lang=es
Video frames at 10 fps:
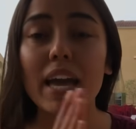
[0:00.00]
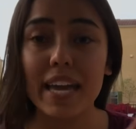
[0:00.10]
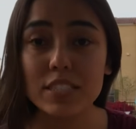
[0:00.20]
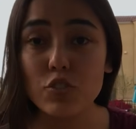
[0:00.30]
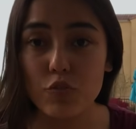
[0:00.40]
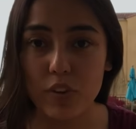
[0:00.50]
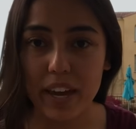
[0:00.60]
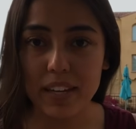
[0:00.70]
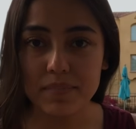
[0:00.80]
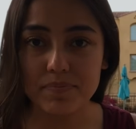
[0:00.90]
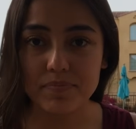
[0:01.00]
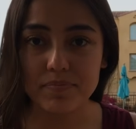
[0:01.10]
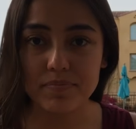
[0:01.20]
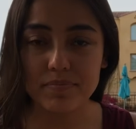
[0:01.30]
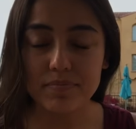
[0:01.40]
eso fue
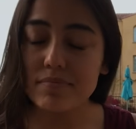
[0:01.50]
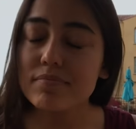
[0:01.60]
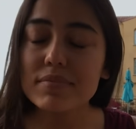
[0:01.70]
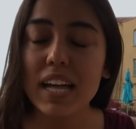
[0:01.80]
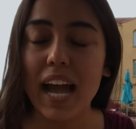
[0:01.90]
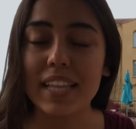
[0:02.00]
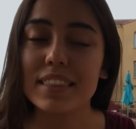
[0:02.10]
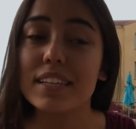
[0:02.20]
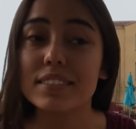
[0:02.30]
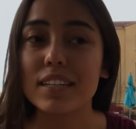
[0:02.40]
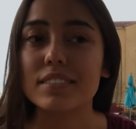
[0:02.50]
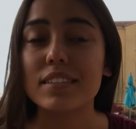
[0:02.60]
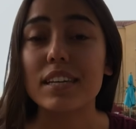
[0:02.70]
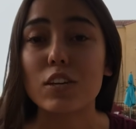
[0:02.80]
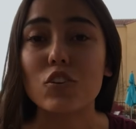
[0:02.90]
antes de este
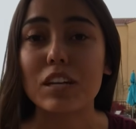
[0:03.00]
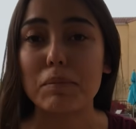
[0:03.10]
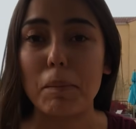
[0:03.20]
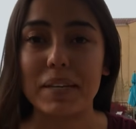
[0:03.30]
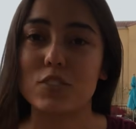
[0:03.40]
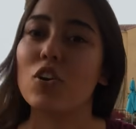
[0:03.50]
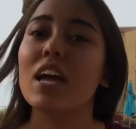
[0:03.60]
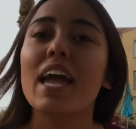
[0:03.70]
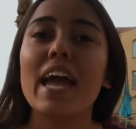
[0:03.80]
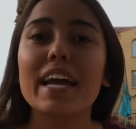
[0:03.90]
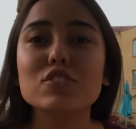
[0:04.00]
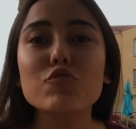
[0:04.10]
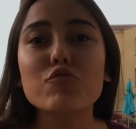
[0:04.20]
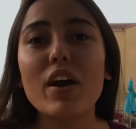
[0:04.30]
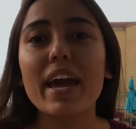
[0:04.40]
terror que me pasó.
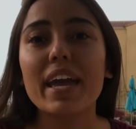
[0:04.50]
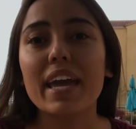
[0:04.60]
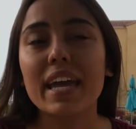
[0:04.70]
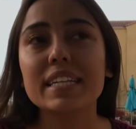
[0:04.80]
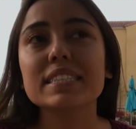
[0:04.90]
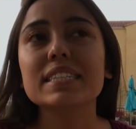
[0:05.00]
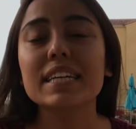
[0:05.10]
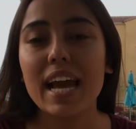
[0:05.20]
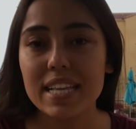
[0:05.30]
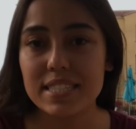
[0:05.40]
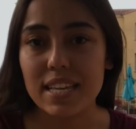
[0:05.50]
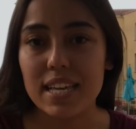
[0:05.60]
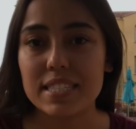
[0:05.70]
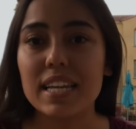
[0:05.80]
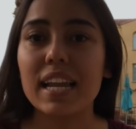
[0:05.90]
Eso fue en
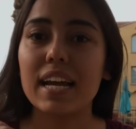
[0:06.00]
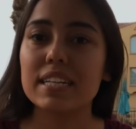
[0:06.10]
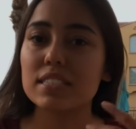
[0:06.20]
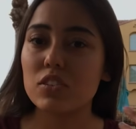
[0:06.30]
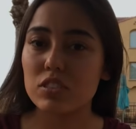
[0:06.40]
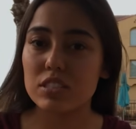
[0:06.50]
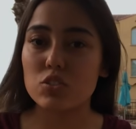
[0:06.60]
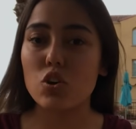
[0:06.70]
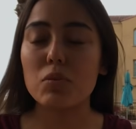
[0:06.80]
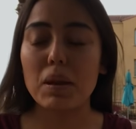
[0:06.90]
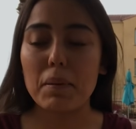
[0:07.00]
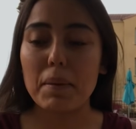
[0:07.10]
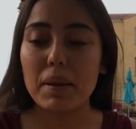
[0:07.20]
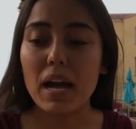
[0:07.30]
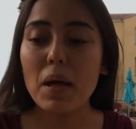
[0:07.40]
Kansas, en la casa donde estoy, bla,
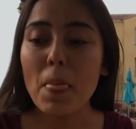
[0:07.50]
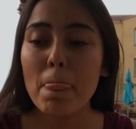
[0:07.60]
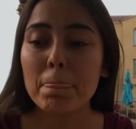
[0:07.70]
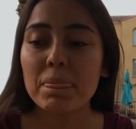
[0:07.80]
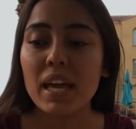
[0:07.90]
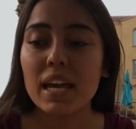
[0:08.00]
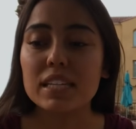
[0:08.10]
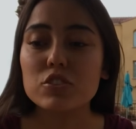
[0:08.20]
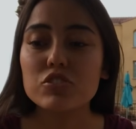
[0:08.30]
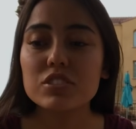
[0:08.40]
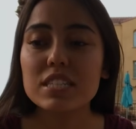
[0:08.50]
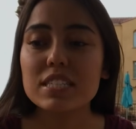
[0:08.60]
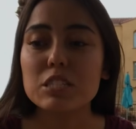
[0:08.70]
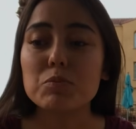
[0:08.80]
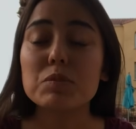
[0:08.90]
bla, bla.
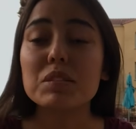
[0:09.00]
Entonces después